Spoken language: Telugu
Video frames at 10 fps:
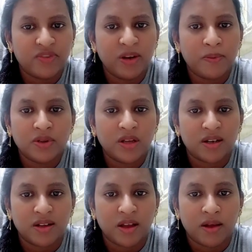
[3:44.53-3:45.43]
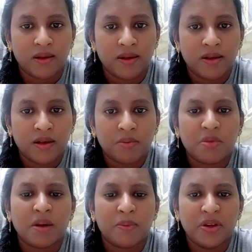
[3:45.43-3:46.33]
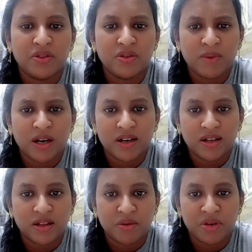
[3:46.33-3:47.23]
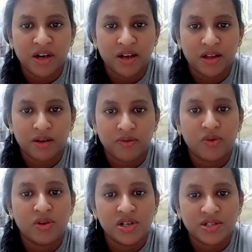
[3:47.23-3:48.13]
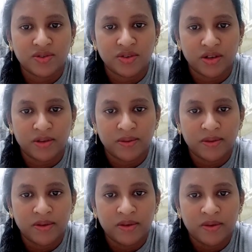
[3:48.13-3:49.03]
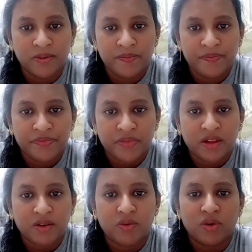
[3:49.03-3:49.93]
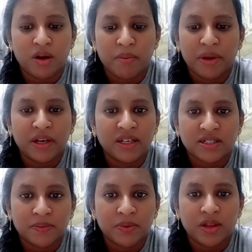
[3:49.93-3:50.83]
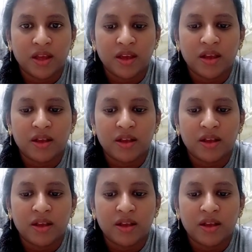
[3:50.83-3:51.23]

వెళ్ళిపోతున్నారు కదా మరి అప్పుడు ఎందుకు మాట్లాడుతున్నారు మీరు వెనకాతల ఫోన్లు చేసుకొని ఒక అమ్మాయి నచ్చపోతే